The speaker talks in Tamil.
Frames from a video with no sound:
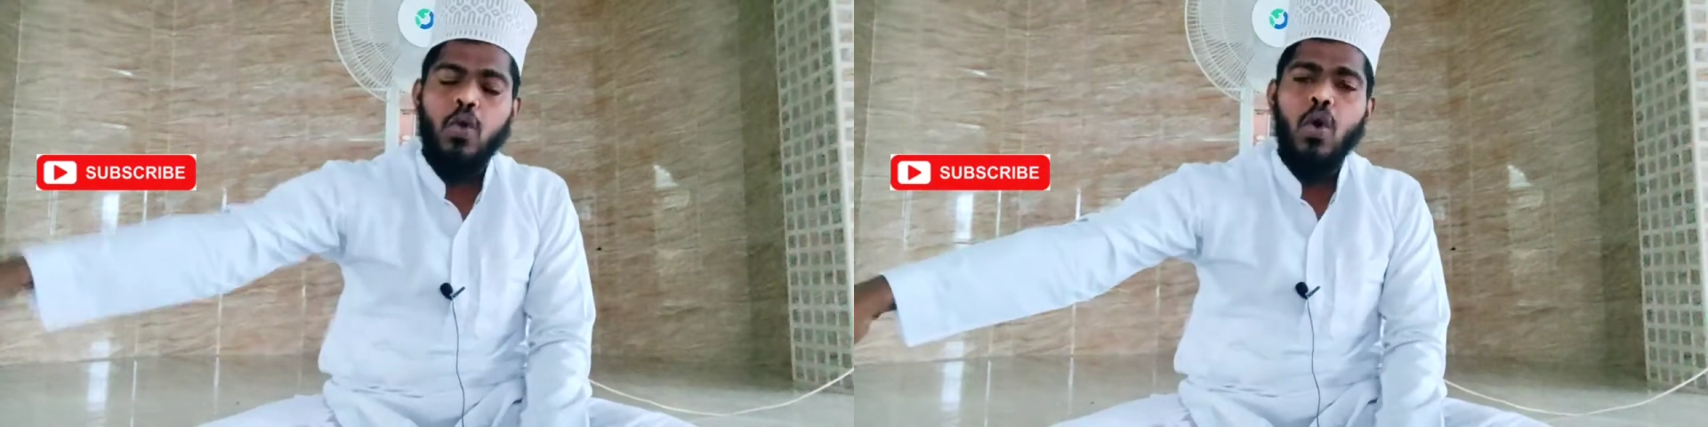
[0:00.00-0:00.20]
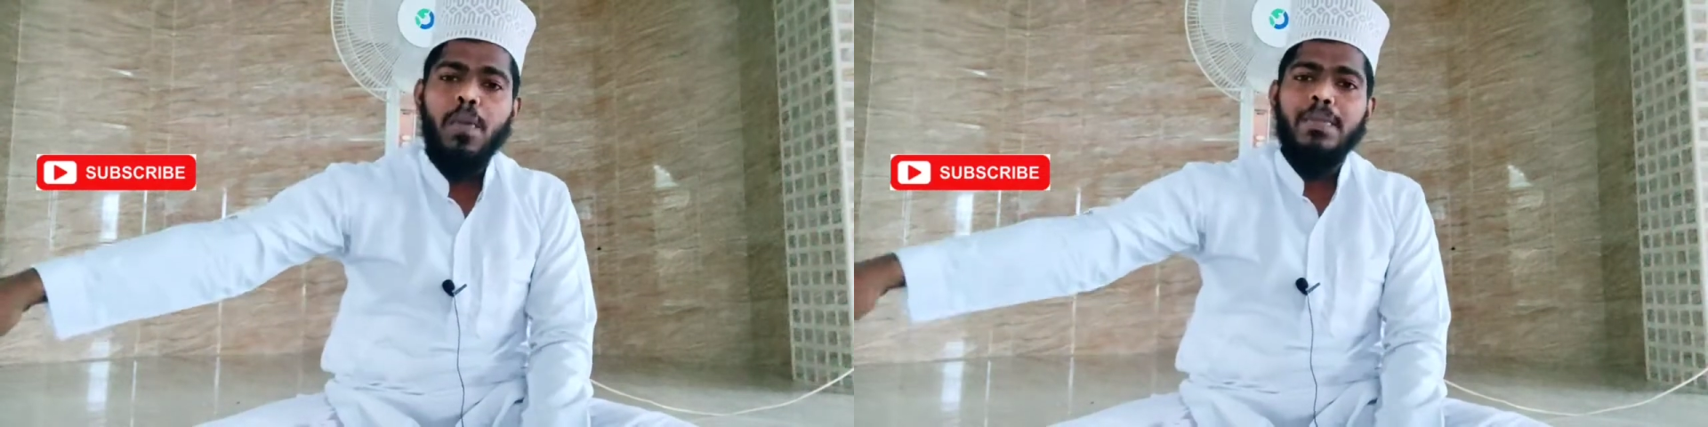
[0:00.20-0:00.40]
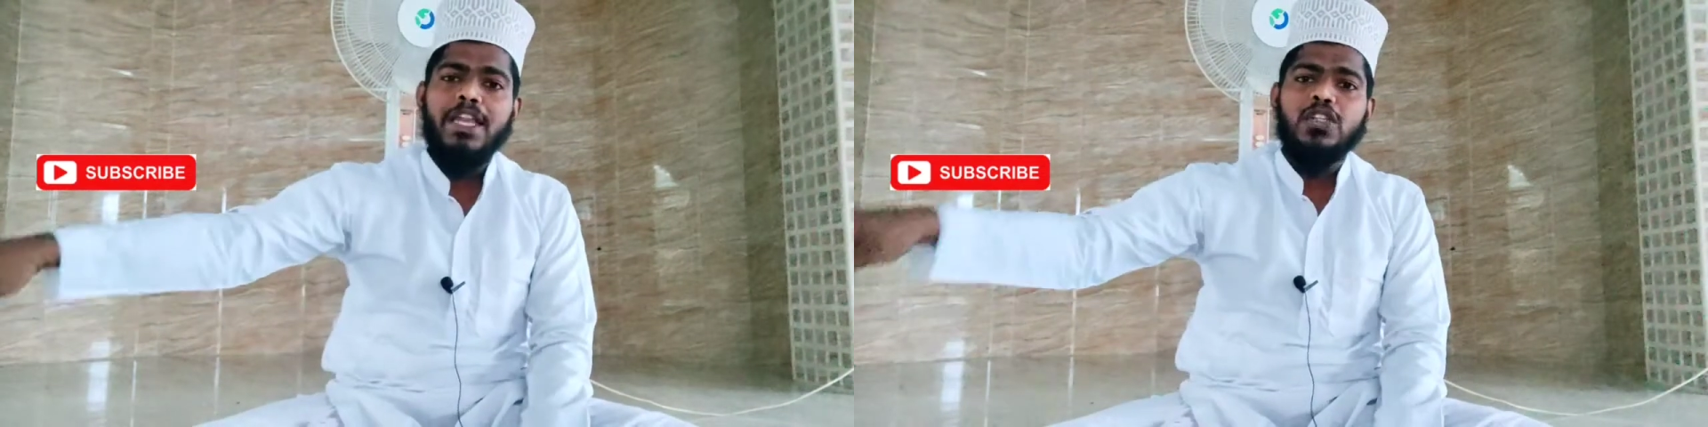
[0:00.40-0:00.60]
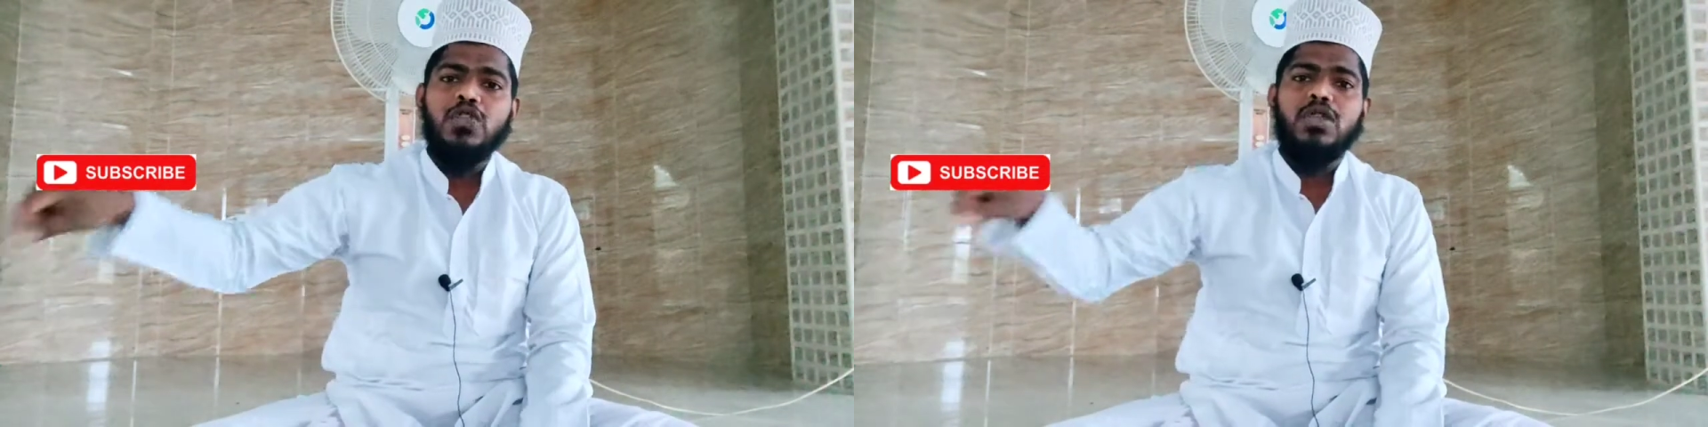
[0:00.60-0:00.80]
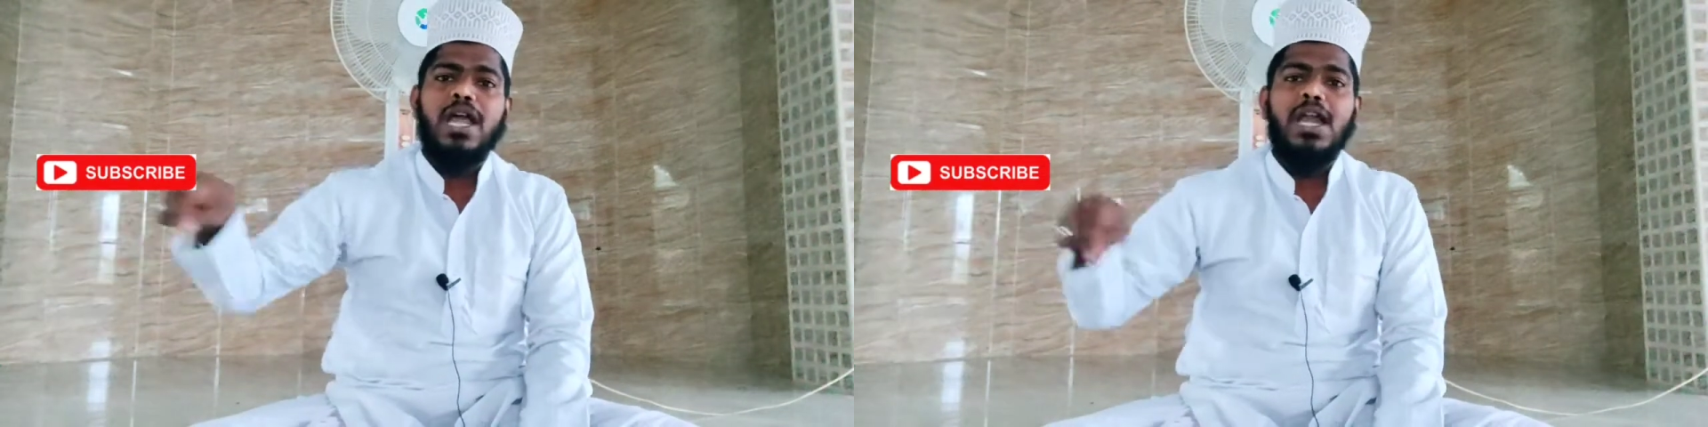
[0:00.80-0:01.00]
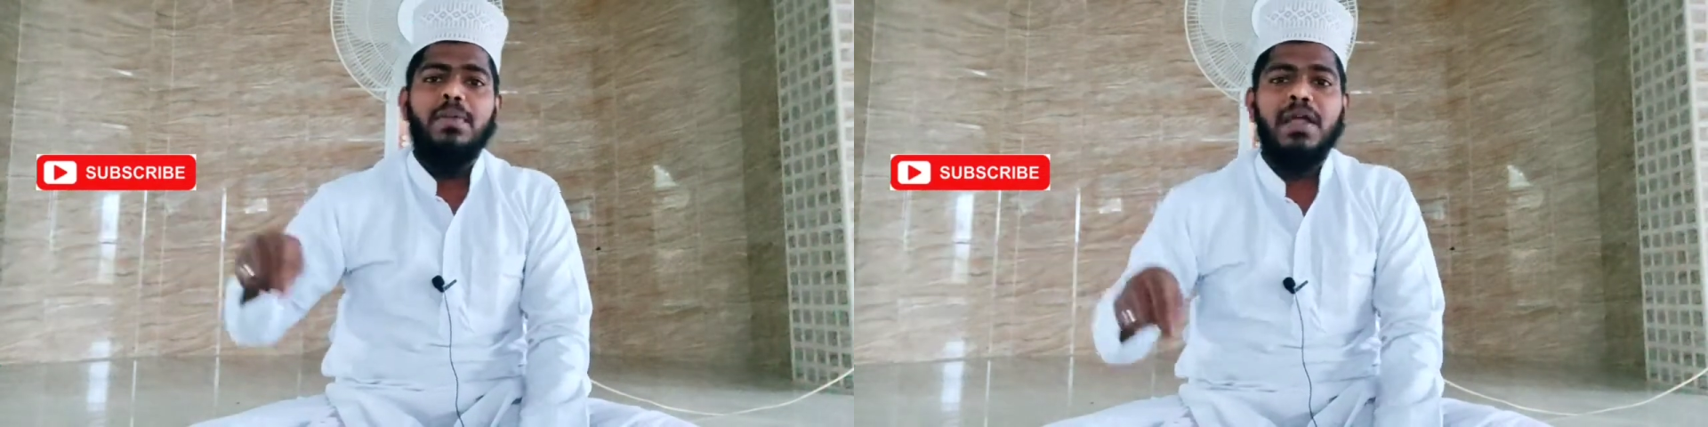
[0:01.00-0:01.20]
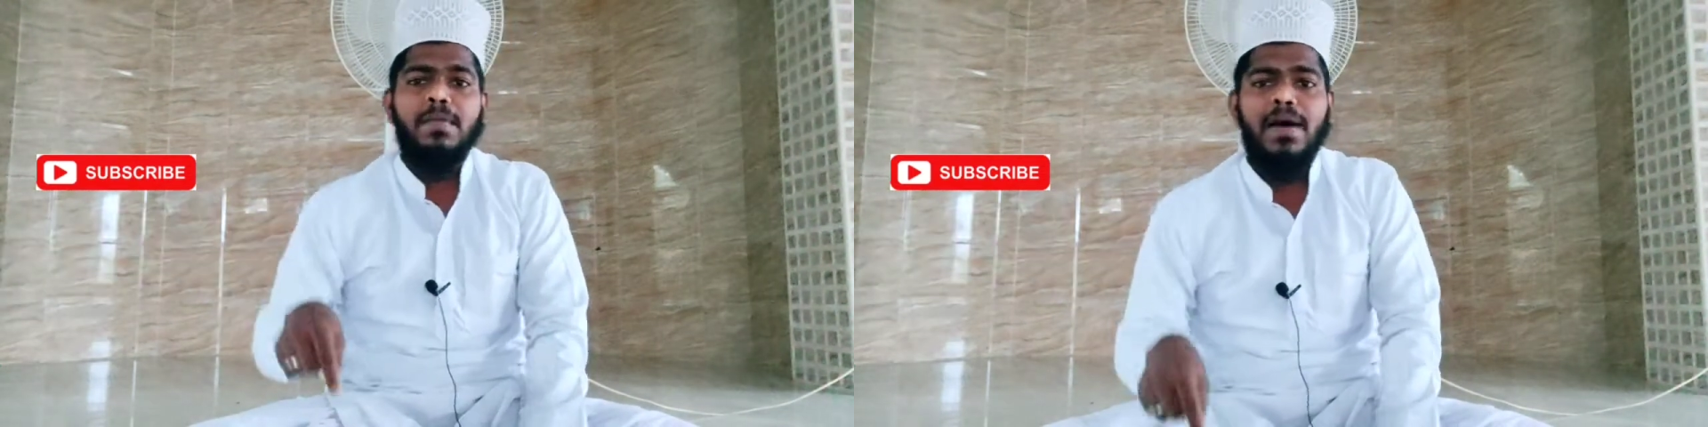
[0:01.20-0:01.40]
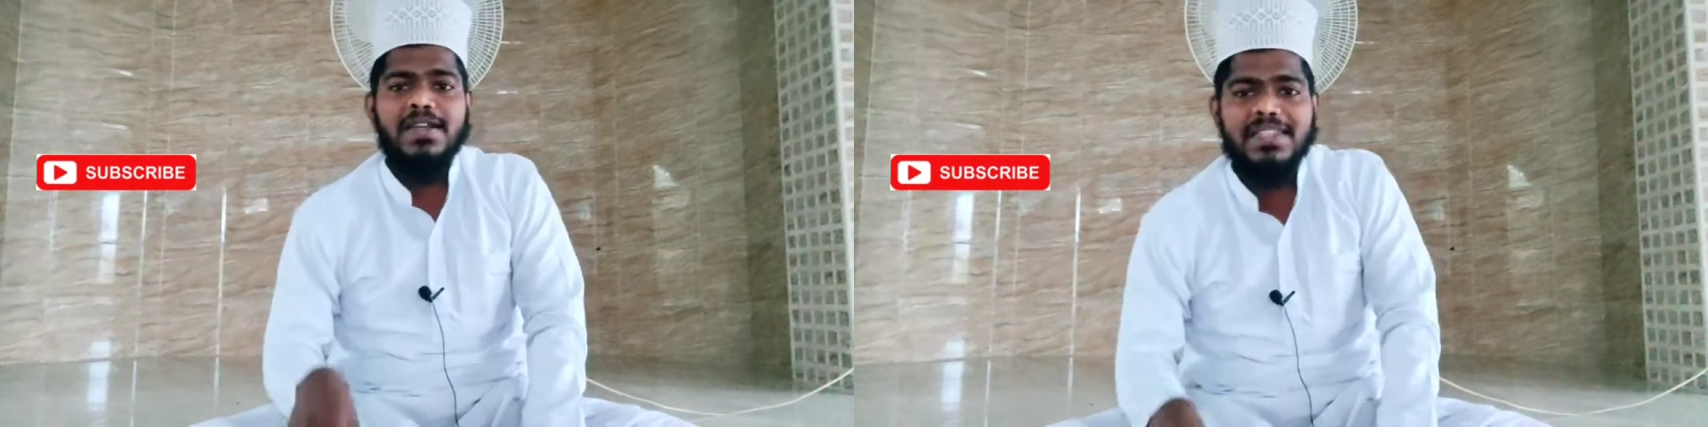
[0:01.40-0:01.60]
கோபம் என்று சொன்னார்கள்
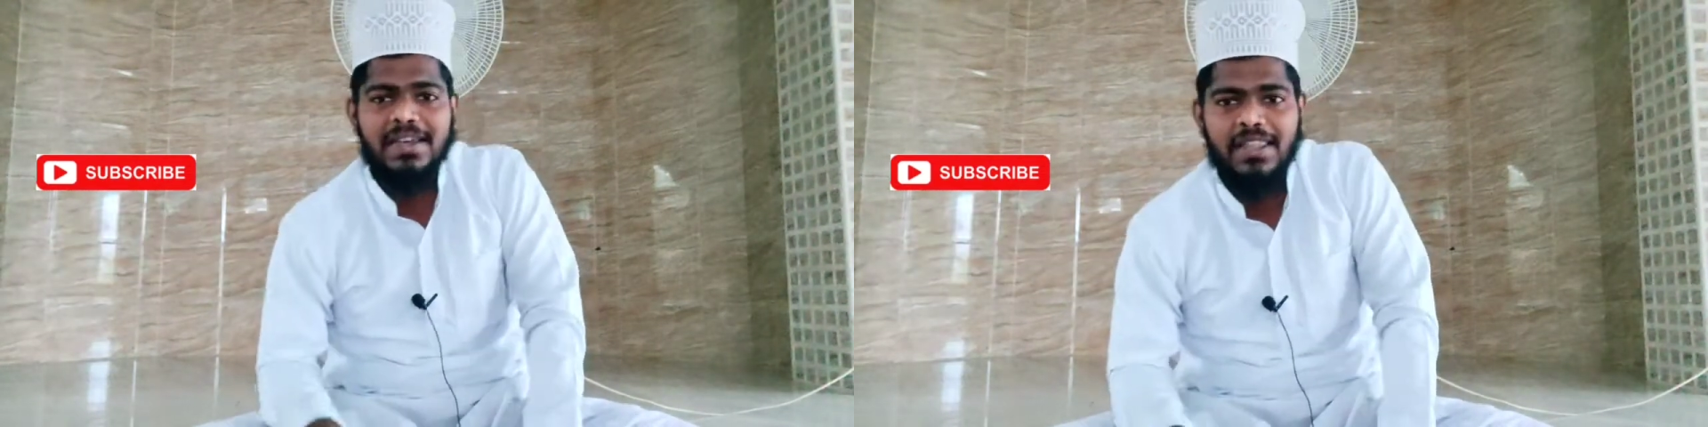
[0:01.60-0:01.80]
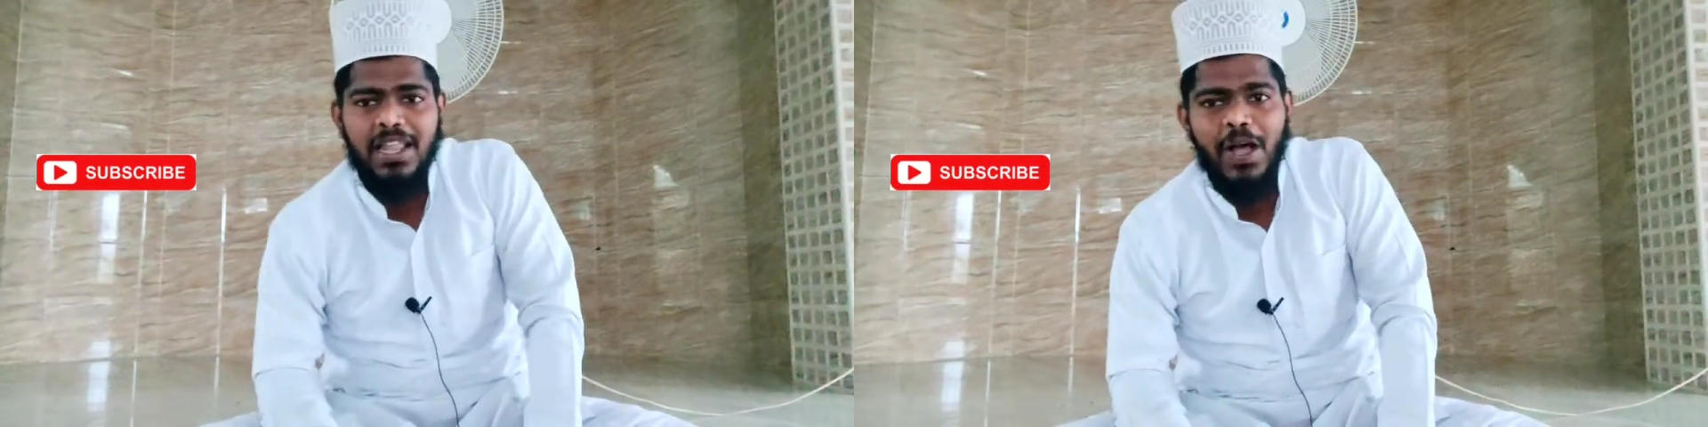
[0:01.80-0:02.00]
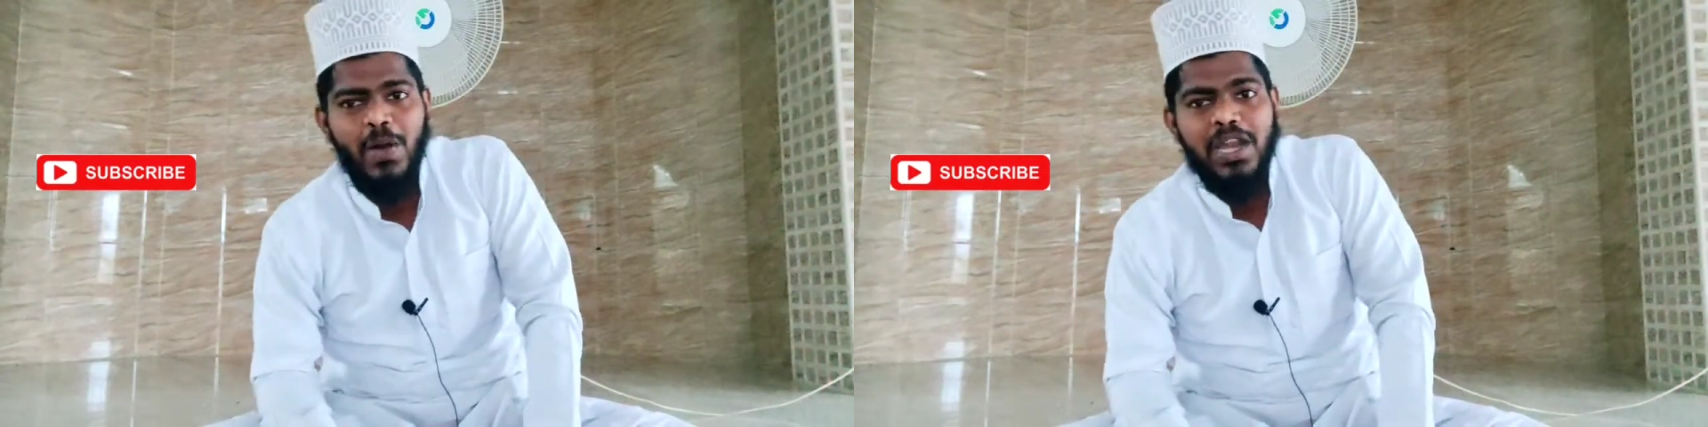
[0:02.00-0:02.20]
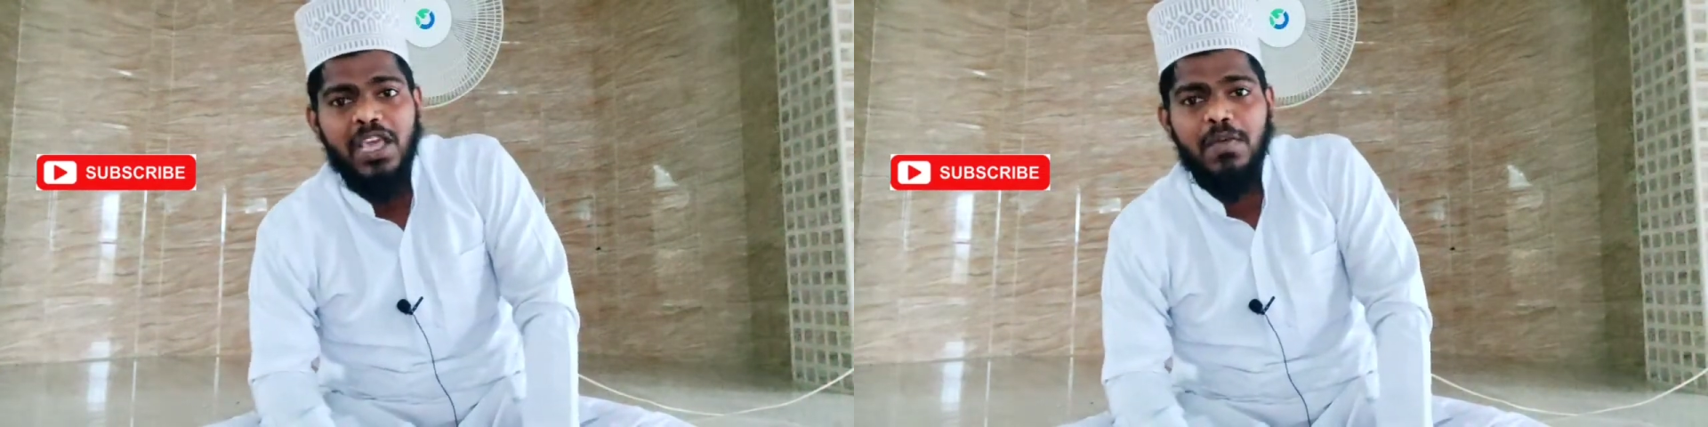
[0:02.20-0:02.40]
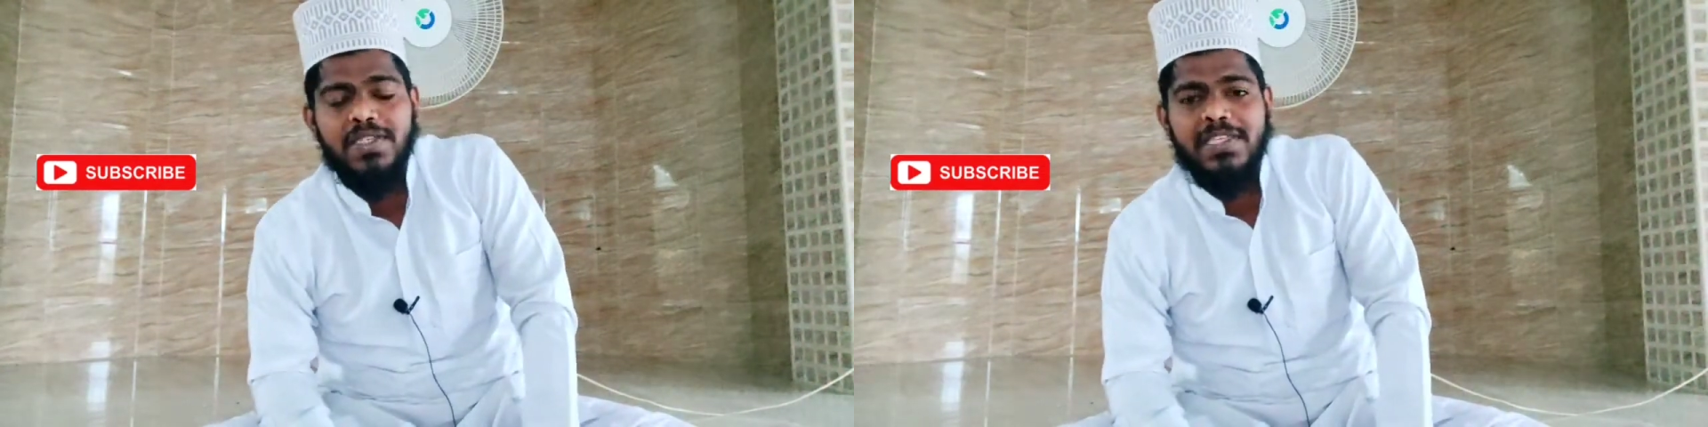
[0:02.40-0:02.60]
பெருமான் சல்லல்லாஹ் அலிஹி